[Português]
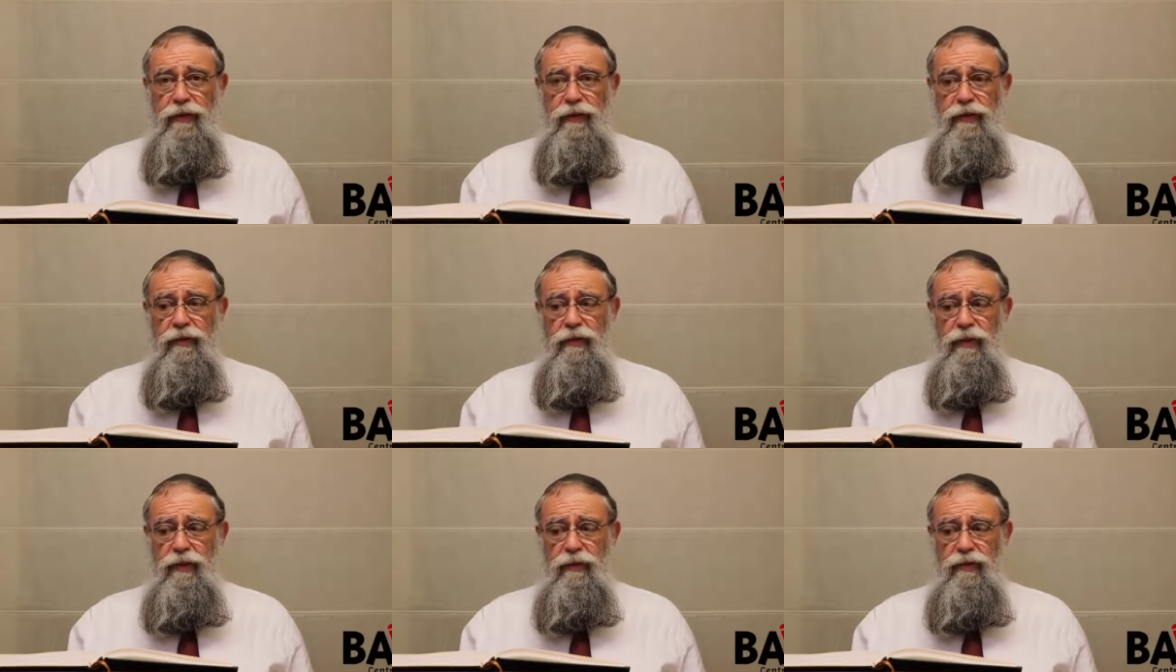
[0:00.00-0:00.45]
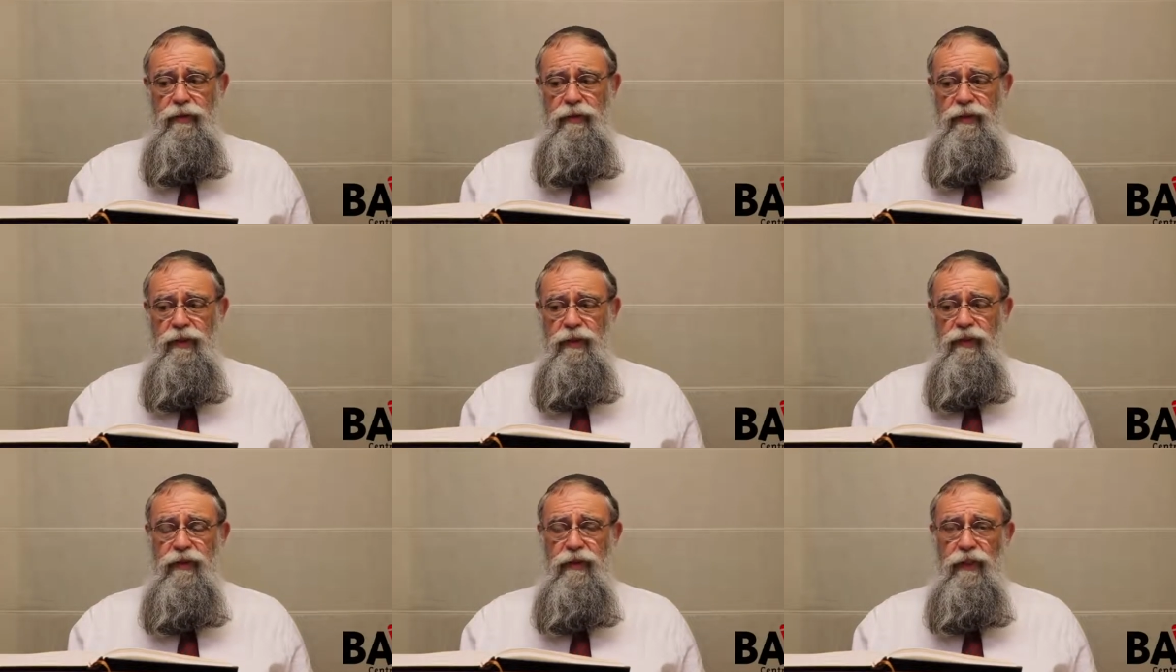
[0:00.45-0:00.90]
Então,
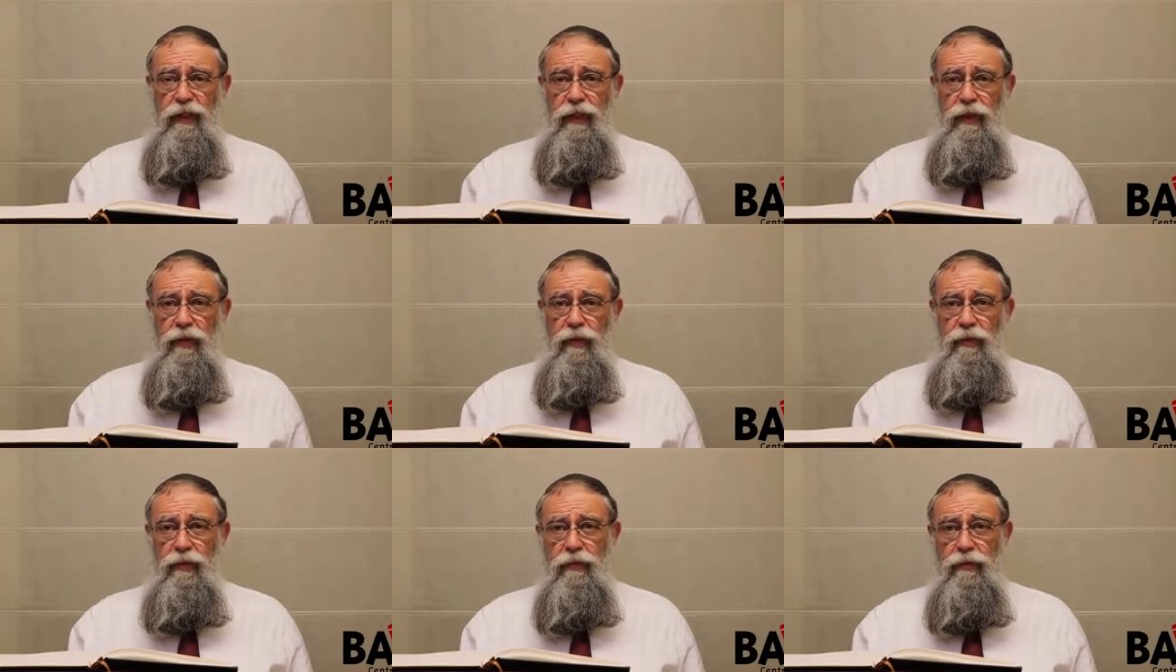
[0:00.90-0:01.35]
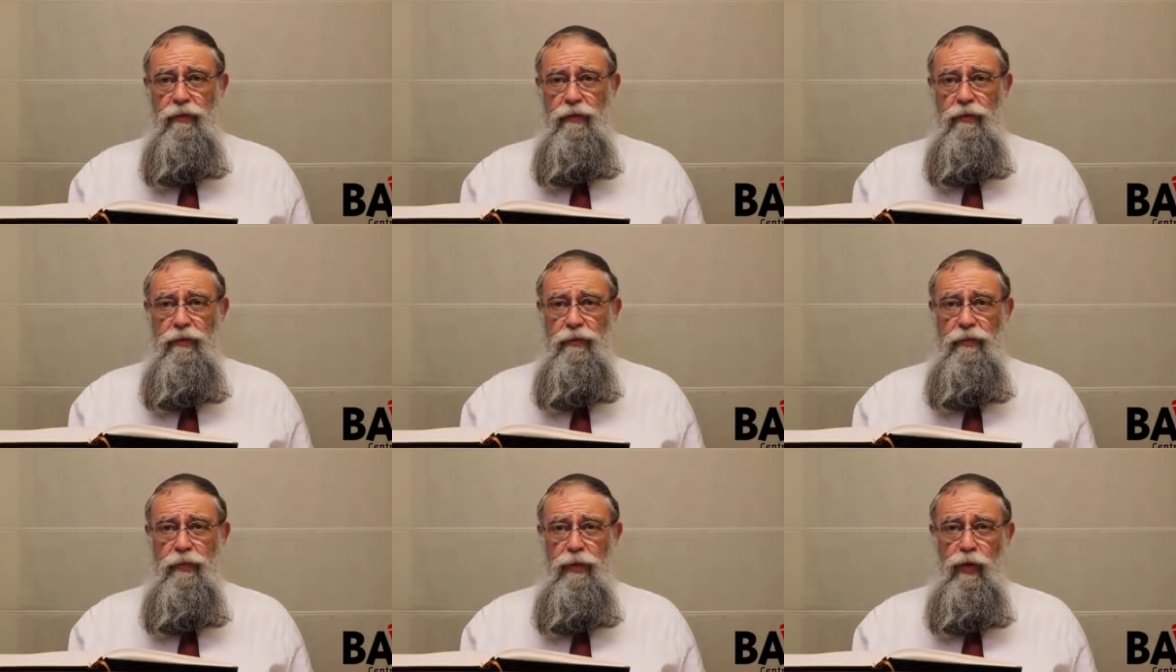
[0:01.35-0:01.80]
se
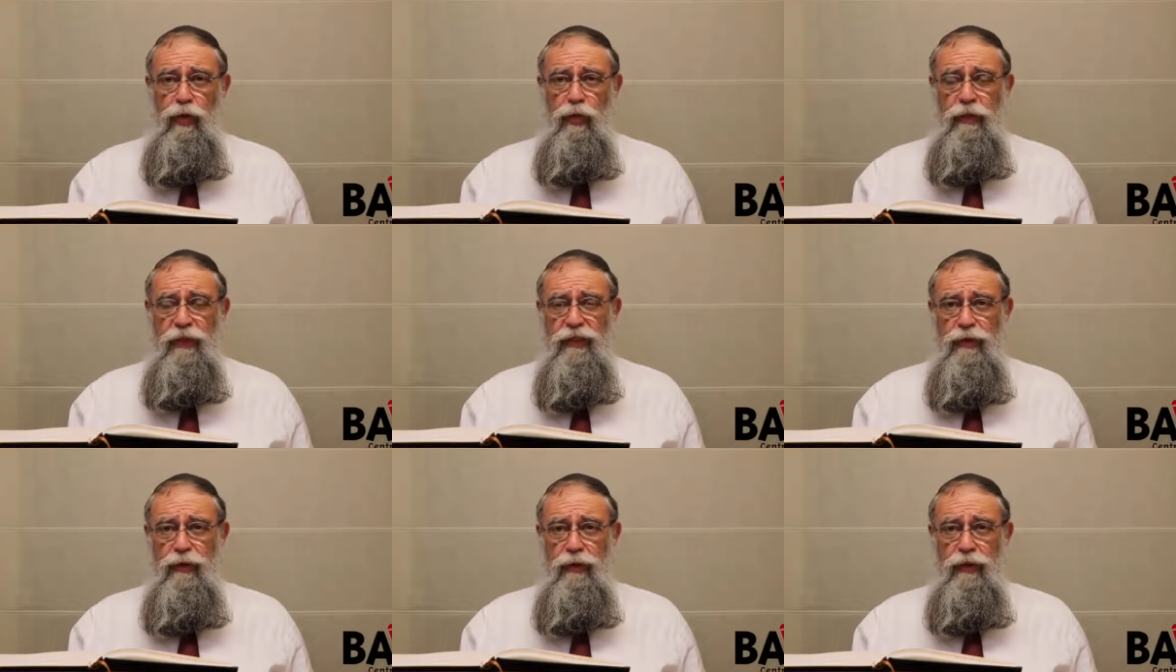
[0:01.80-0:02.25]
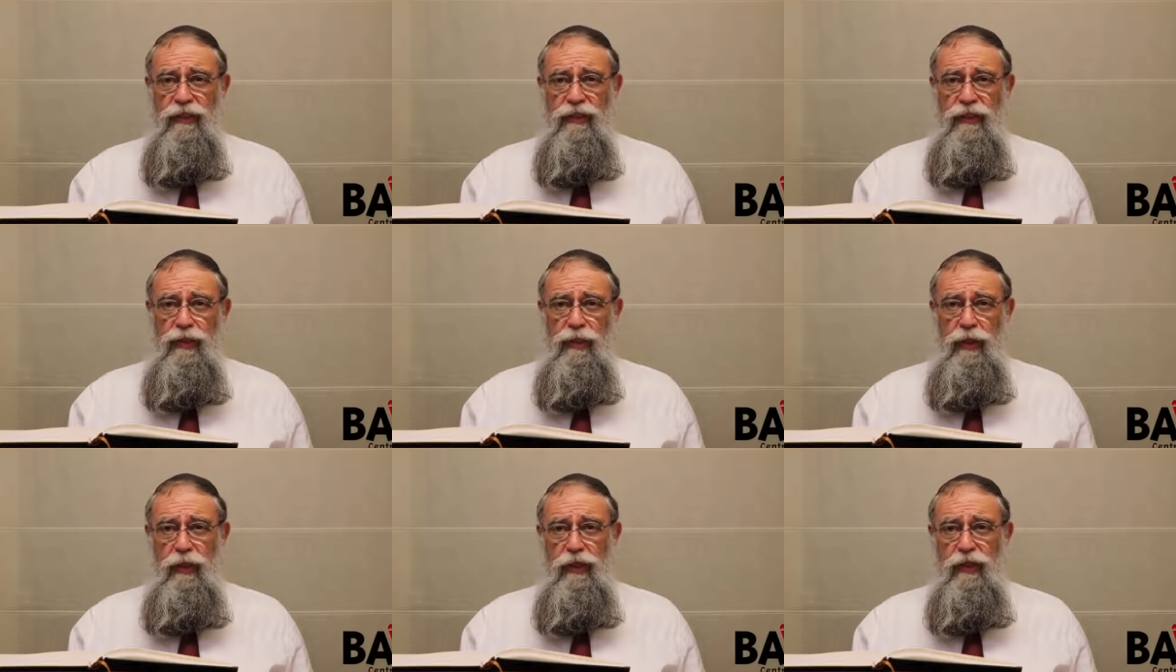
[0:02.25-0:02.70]
são preocupações
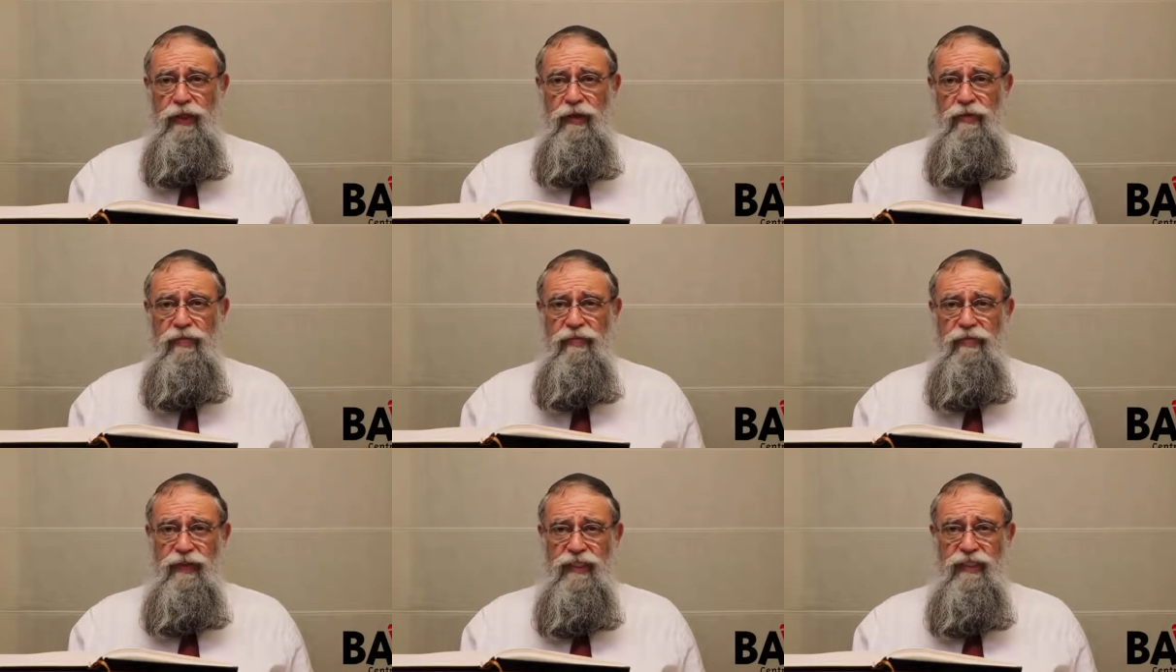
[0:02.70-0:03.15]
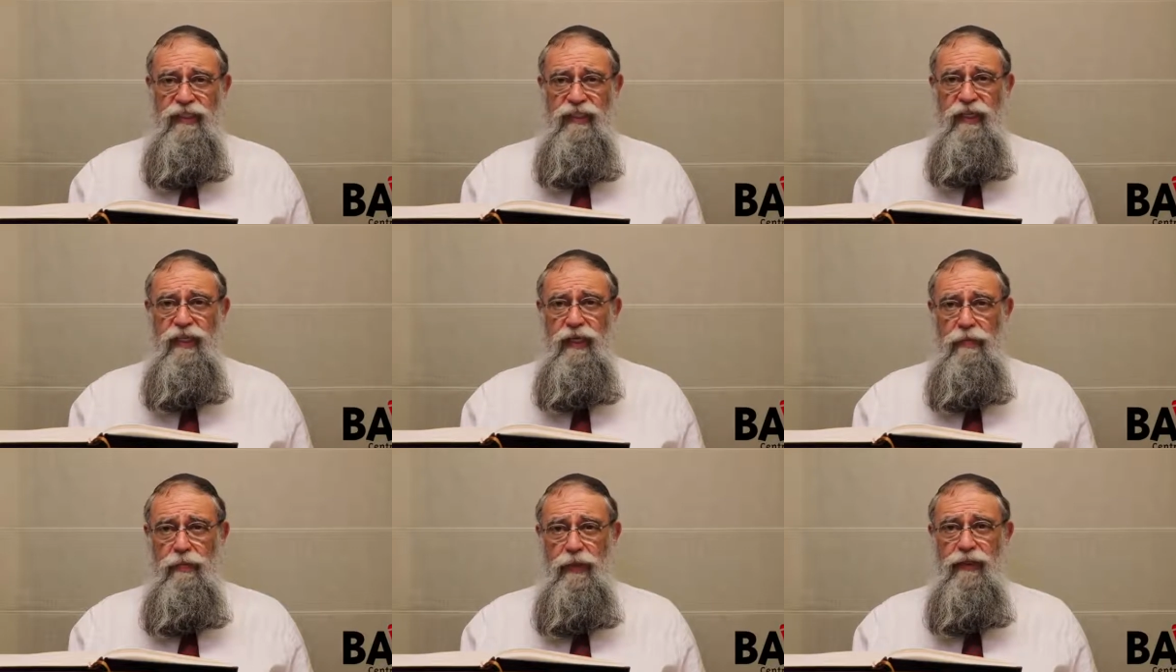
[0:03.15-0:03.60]
de ordem
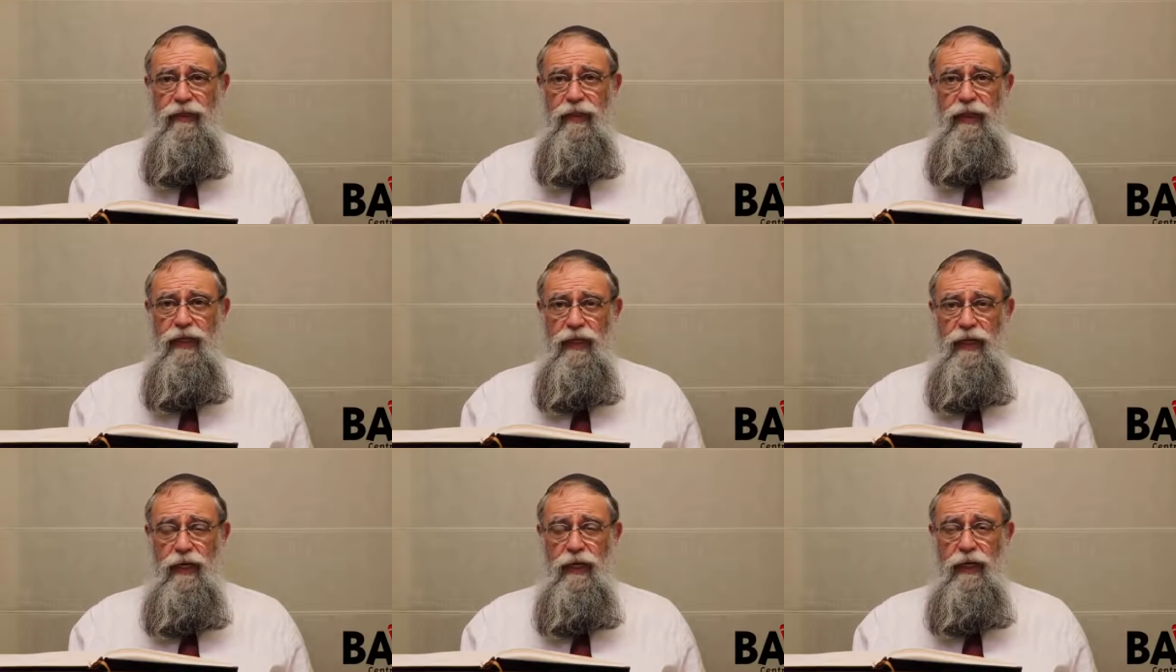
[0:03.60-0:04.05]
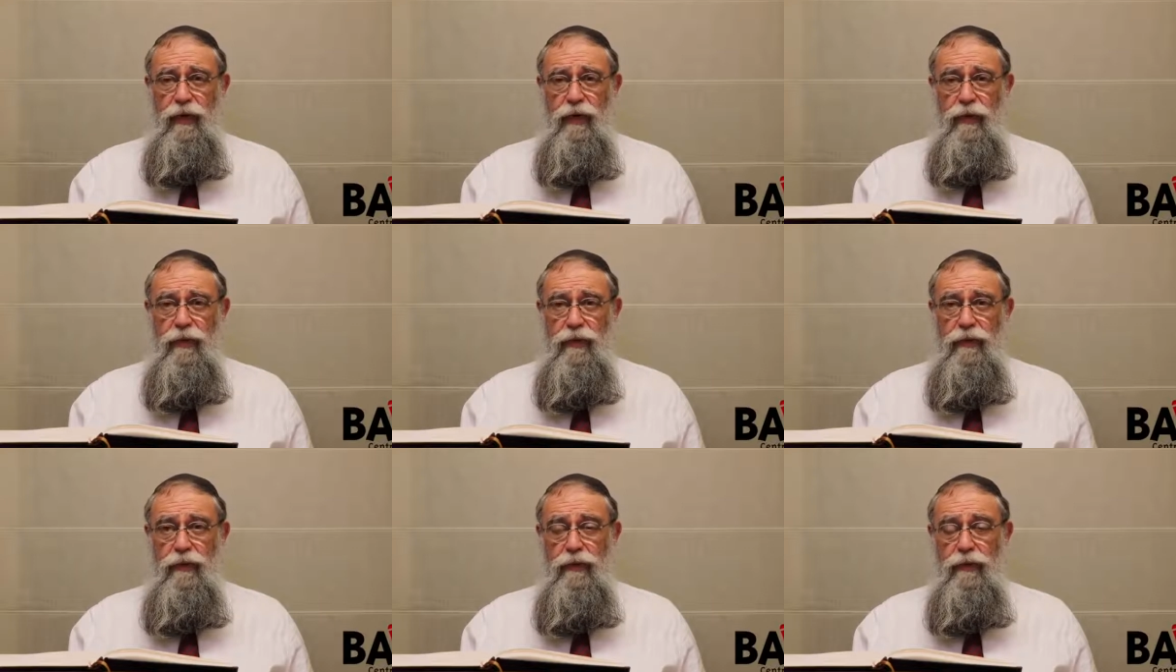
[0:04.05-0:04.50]
física e
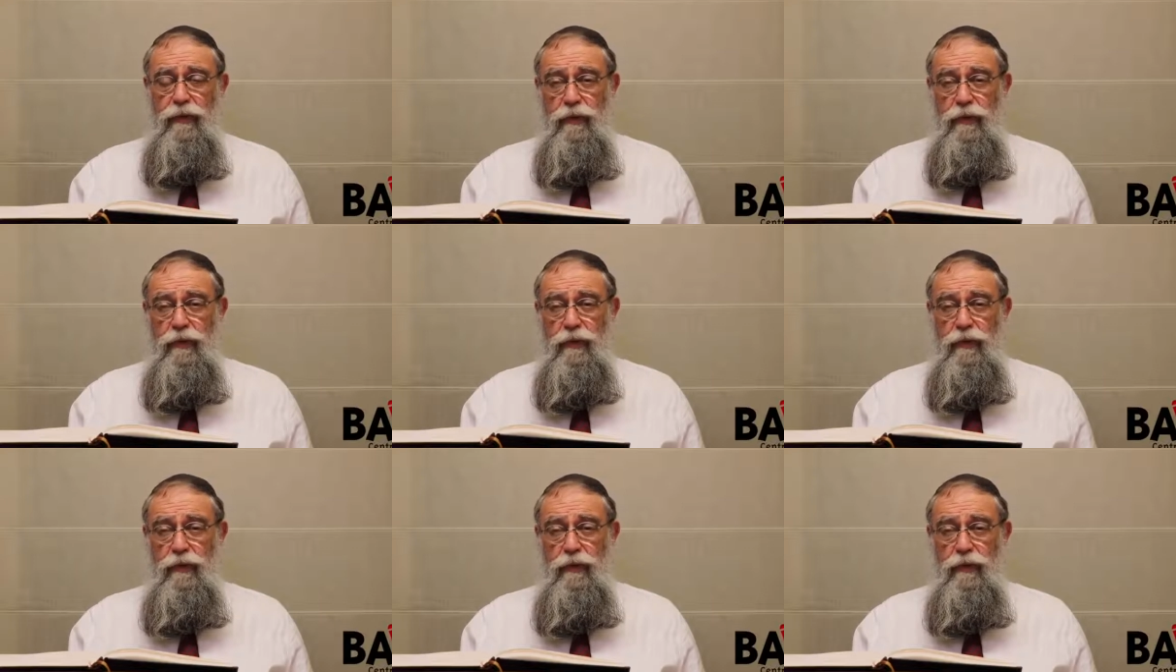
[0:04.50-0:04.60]
material,